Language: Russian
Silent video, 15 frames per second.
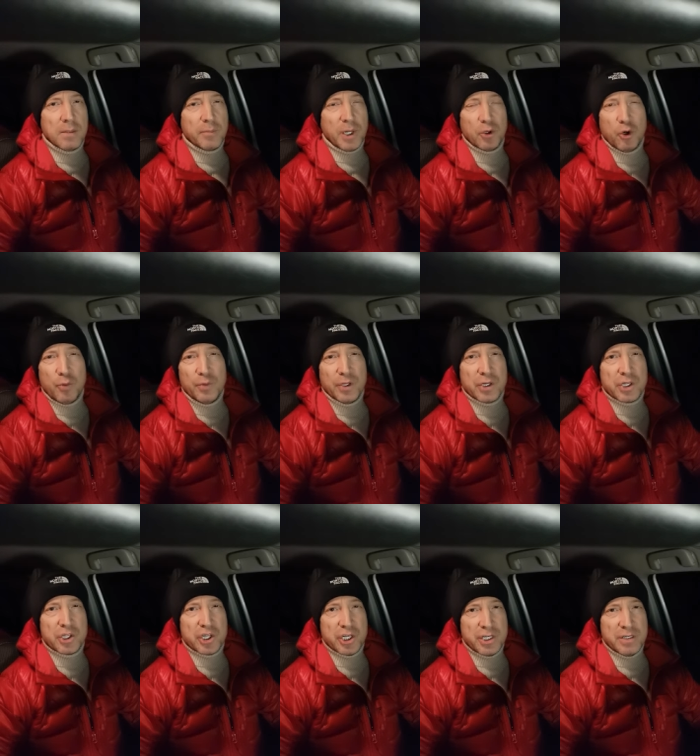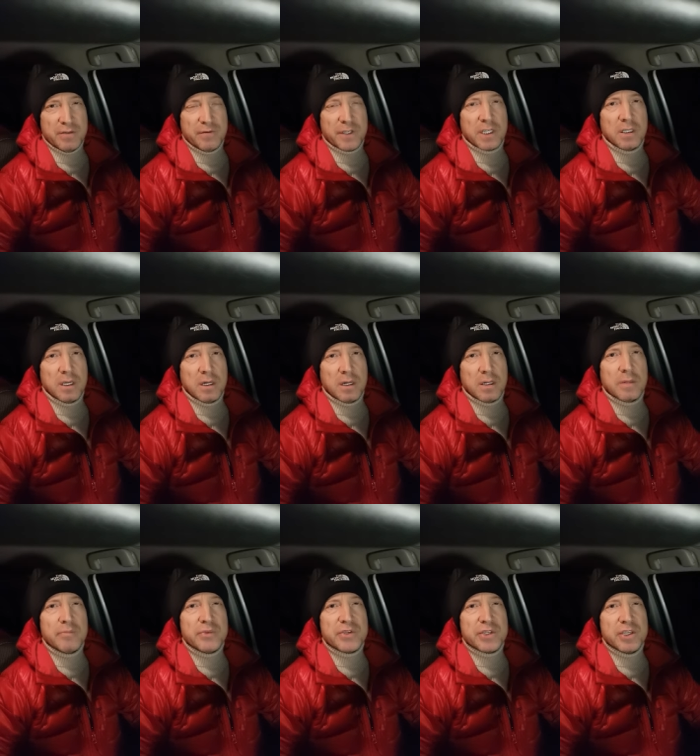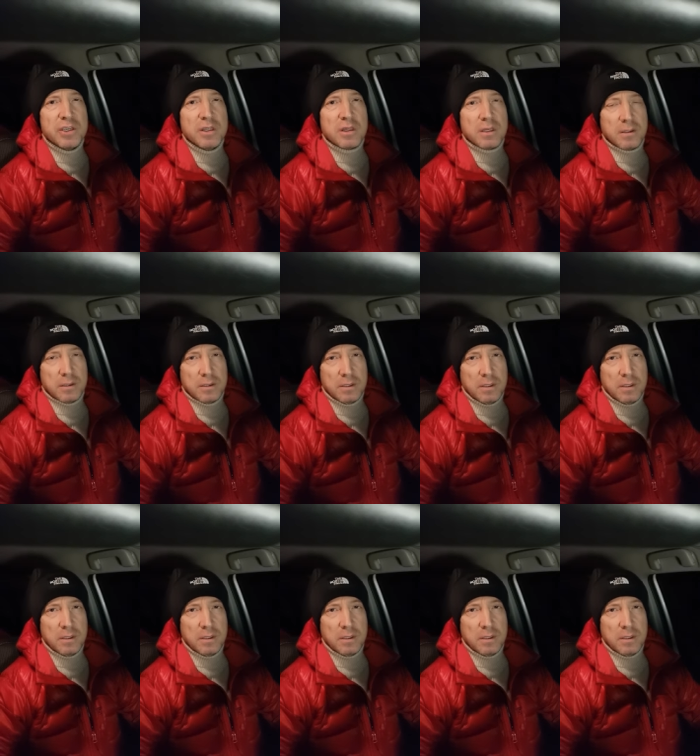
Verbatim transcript: Подобная жизнь всегда мстит